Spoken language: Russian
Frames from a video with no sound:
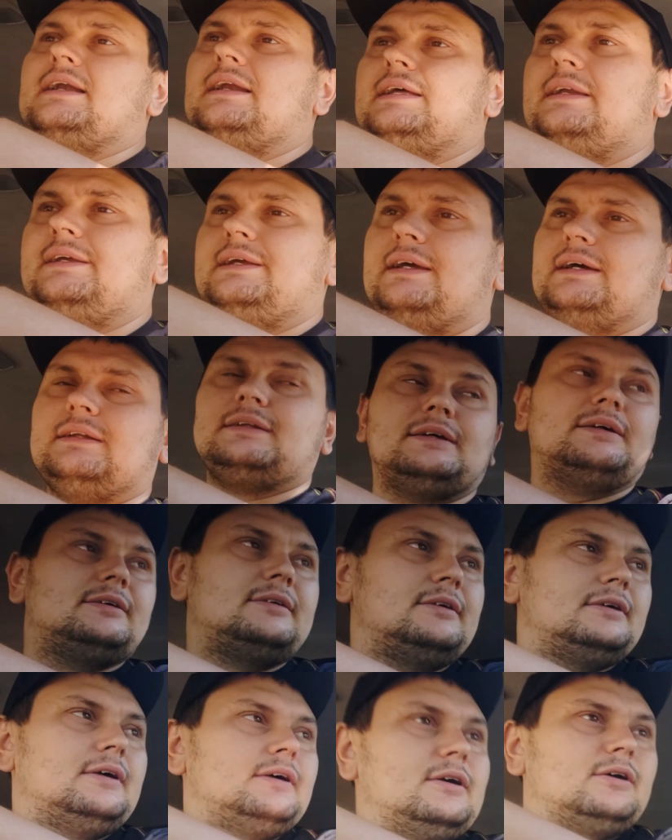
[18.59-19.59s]
или нет.
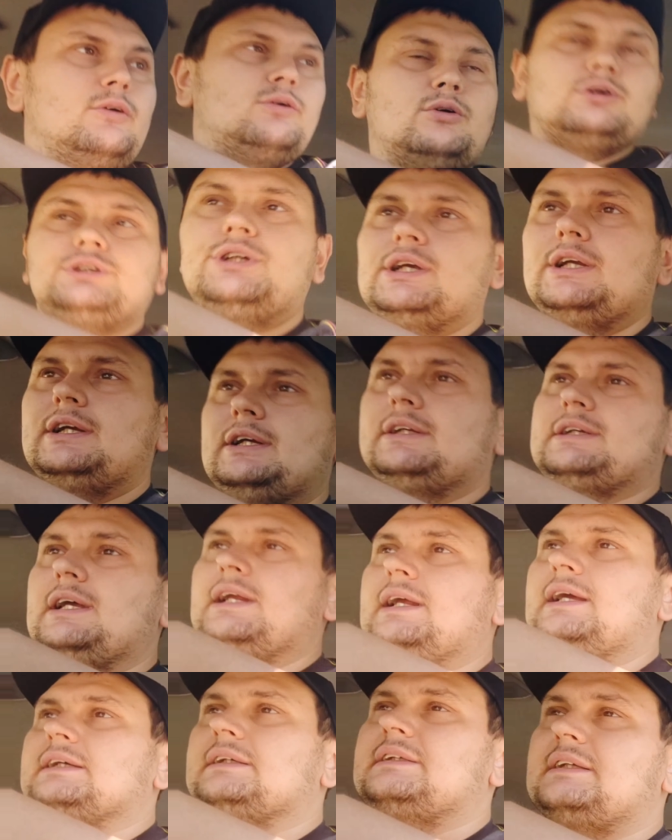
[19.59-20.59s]
Очень
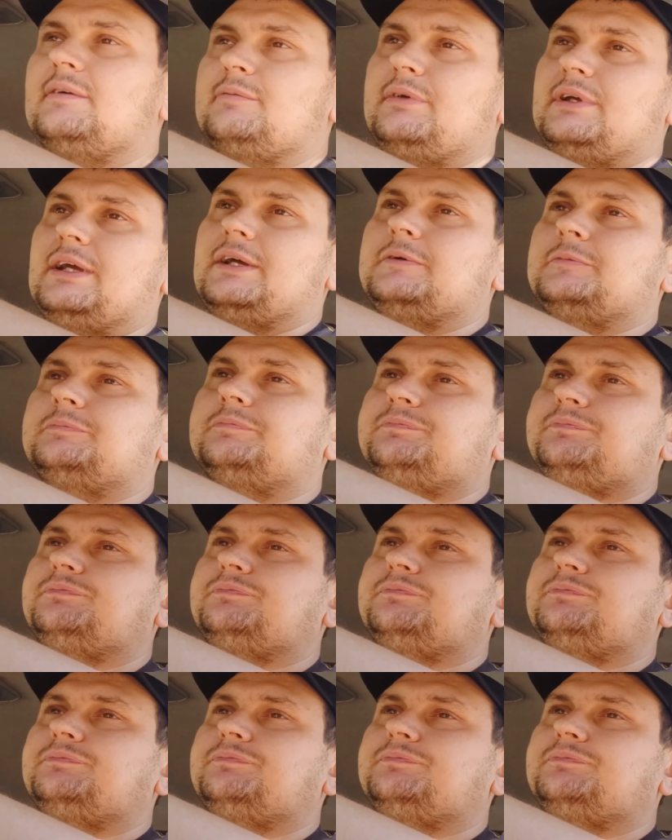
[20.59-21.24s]
интересно мне.